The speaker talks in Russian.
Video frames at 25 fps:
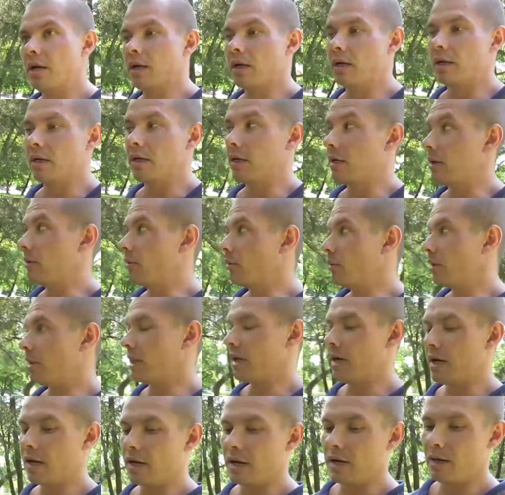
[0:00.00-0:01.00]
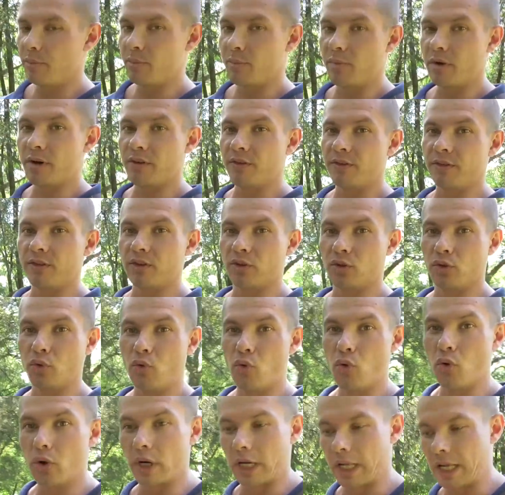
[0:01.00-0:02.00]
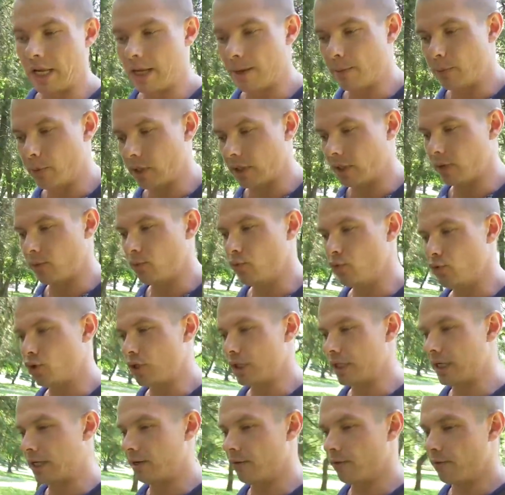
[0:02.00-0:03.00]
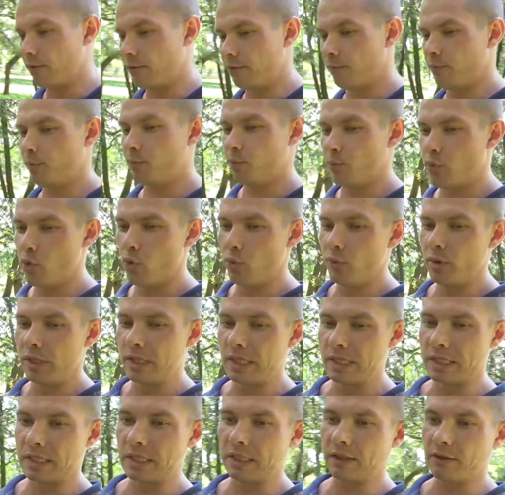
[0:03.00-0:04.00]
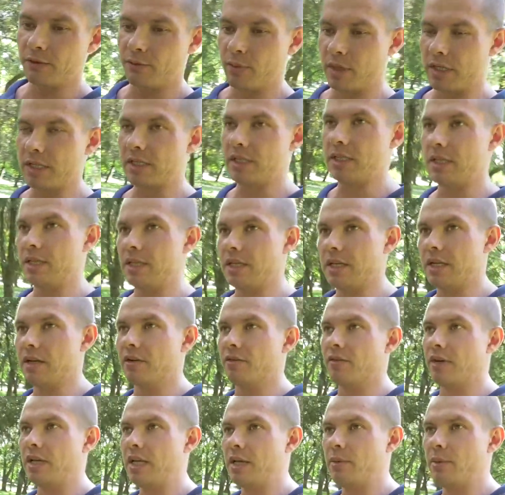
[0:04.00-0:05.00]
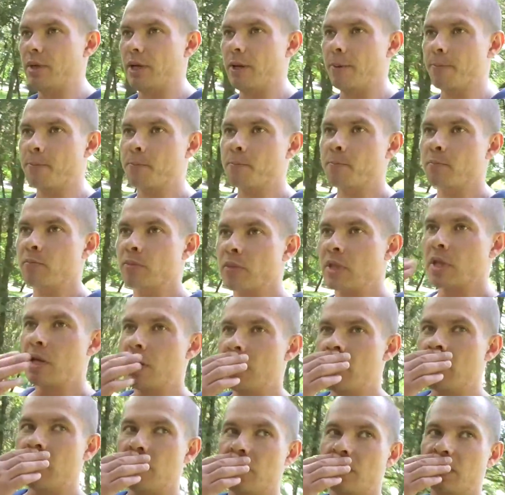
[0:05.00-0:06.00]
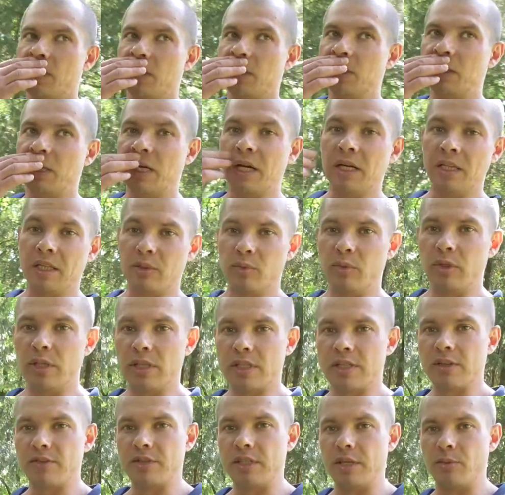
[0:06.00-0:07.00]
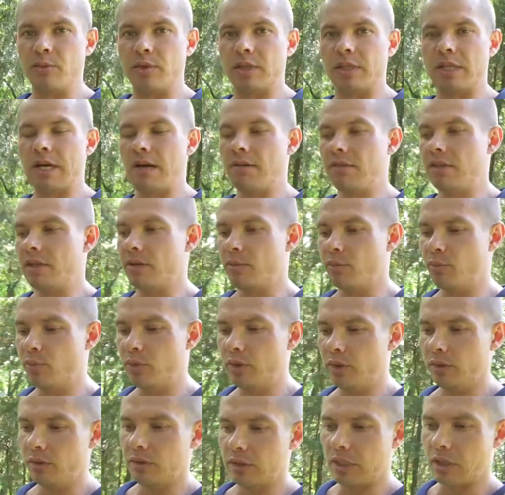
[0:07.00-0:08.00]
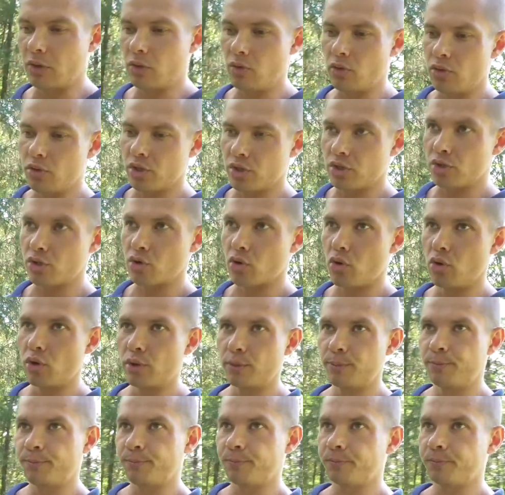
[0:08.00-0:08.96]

э, многоповторки, потому что, помнится, в последнее время, а это было совсем недавно, был такой ссор,